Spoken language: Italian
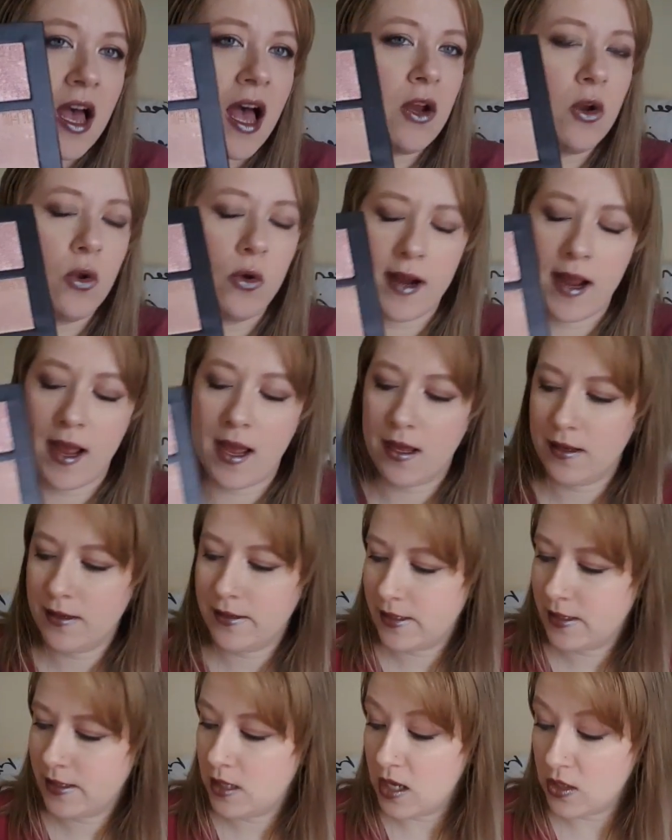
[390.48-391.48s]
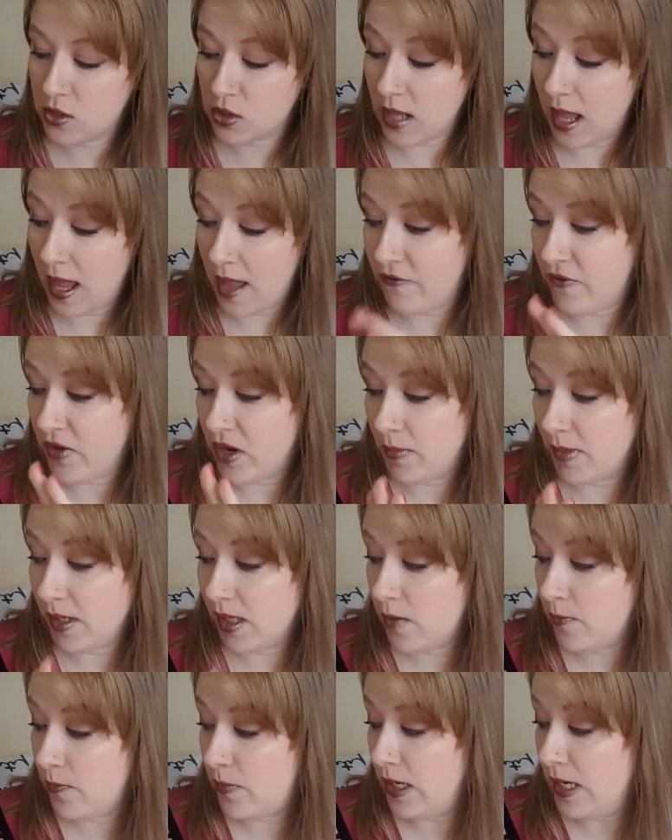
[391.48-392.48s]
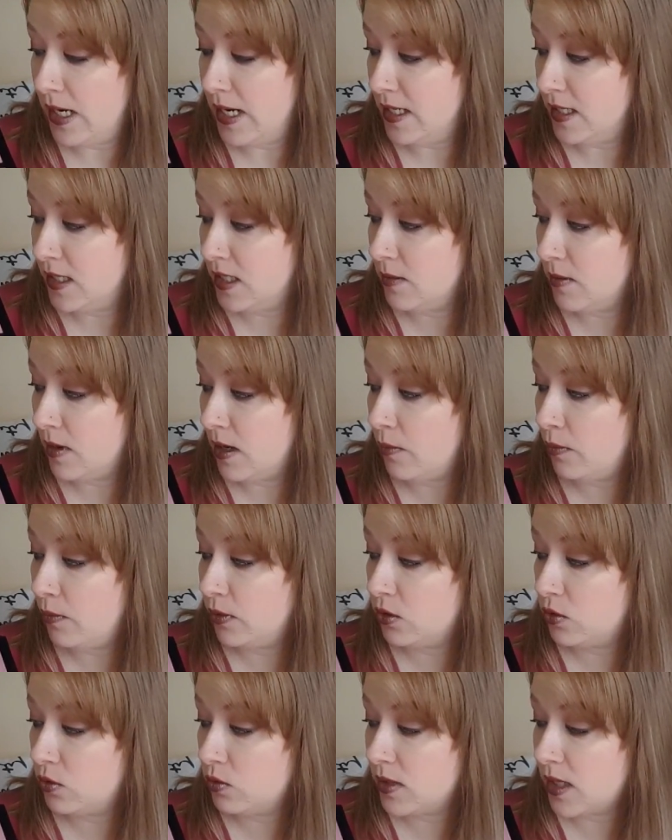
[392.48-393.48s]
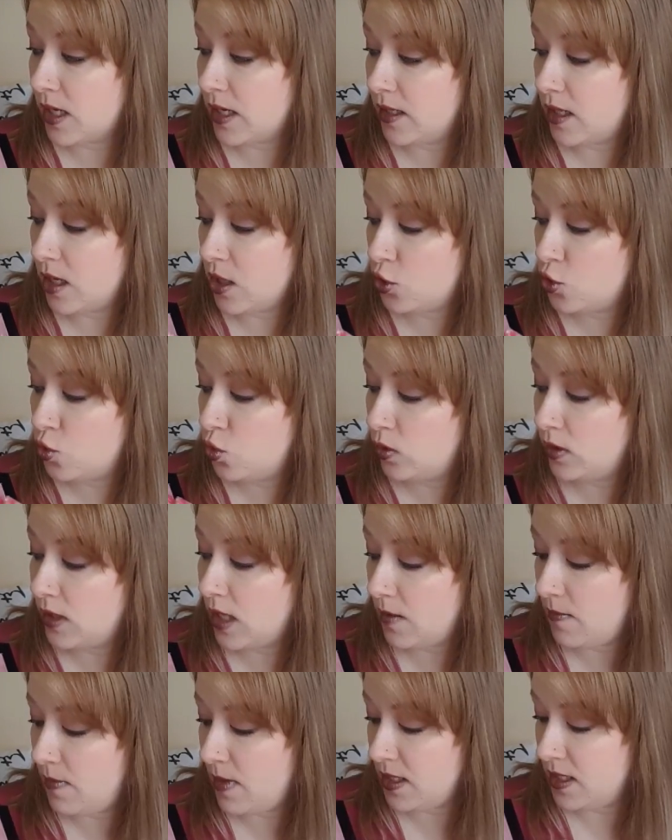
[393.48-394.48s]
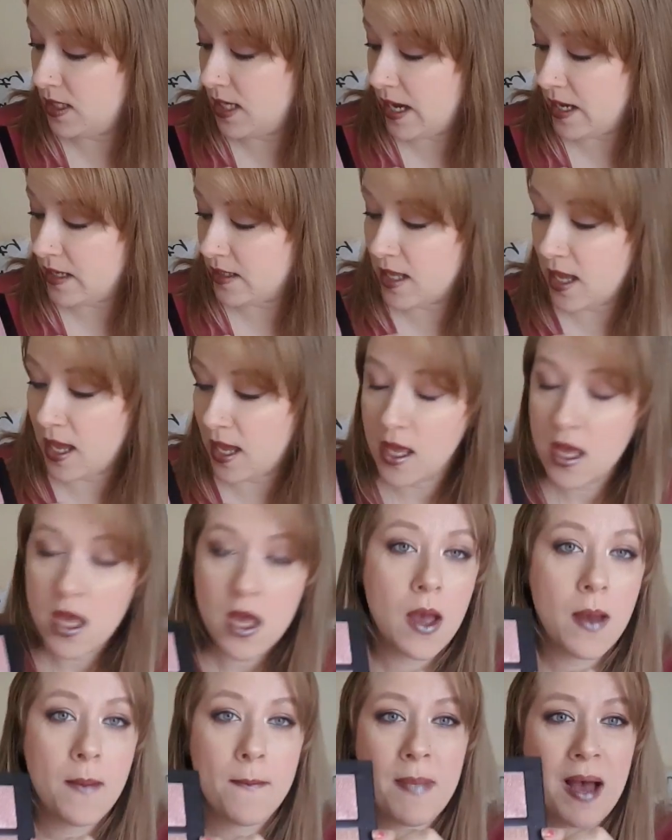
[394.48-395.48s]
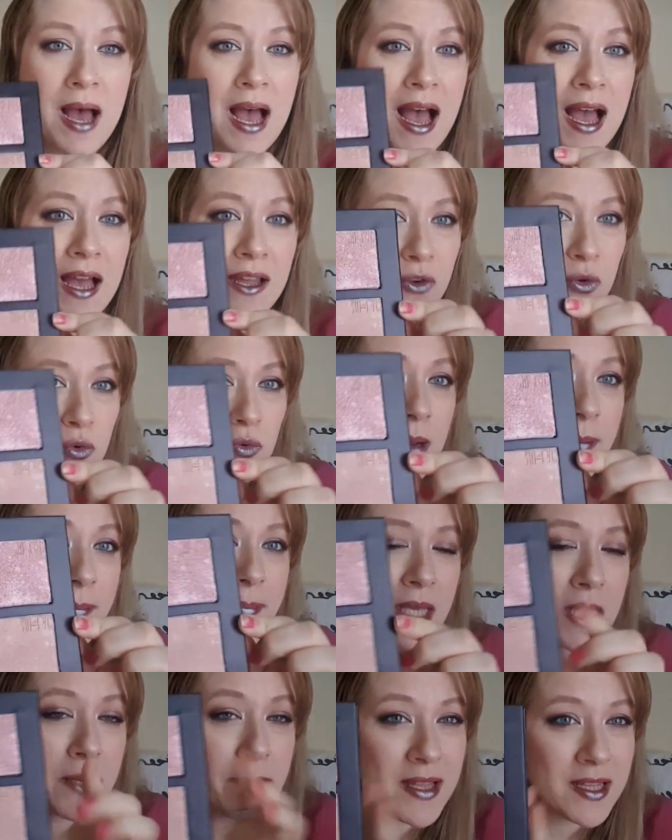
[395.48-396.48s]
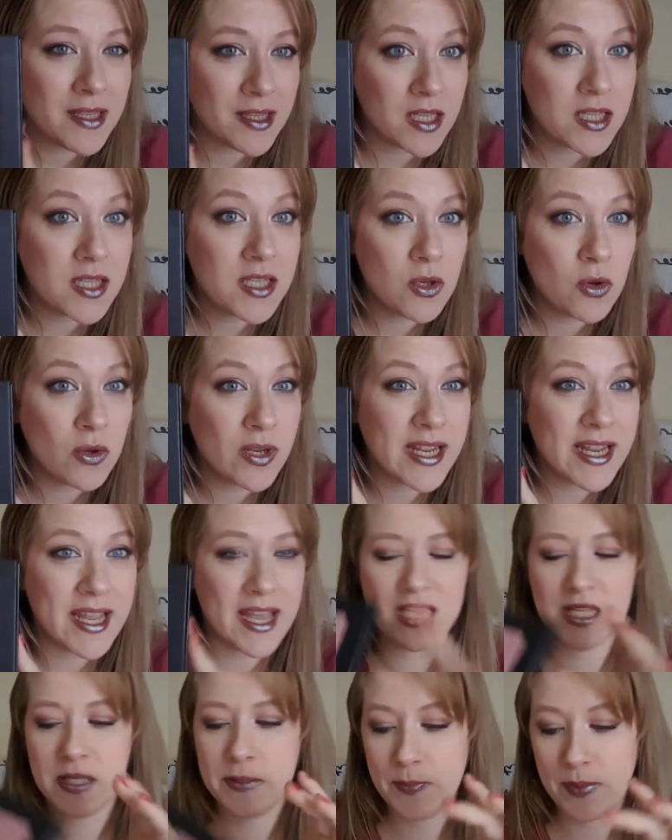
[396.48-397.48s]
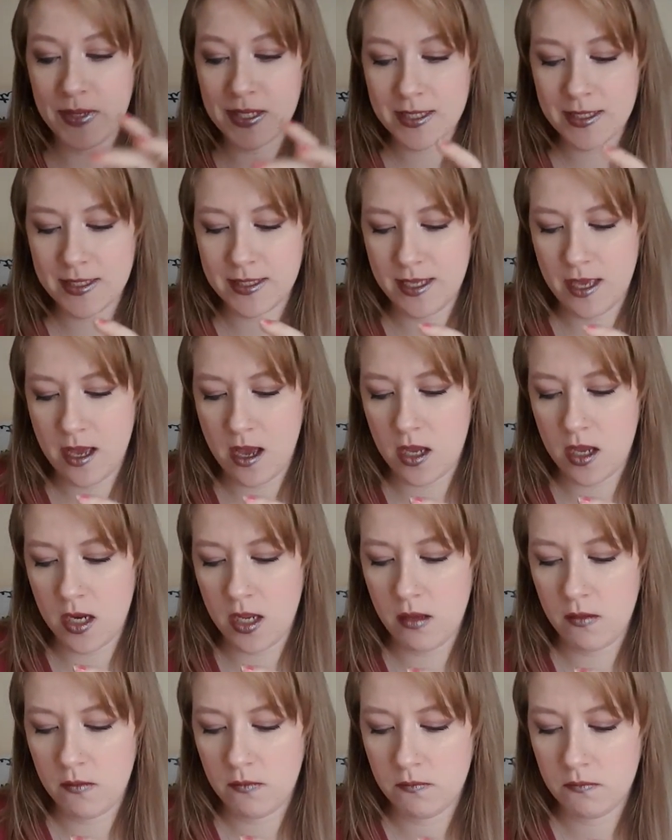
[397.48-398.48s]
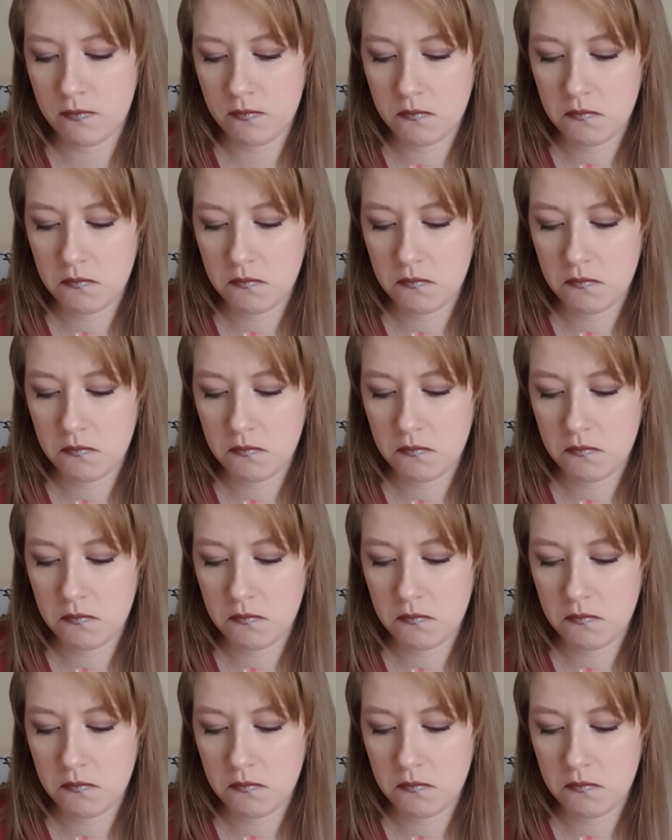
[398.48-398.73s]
Allora, uh, è veramente bellissima, la potete usare da asciutta e bagnata, ma hanno una pigmentazione che è spaziale.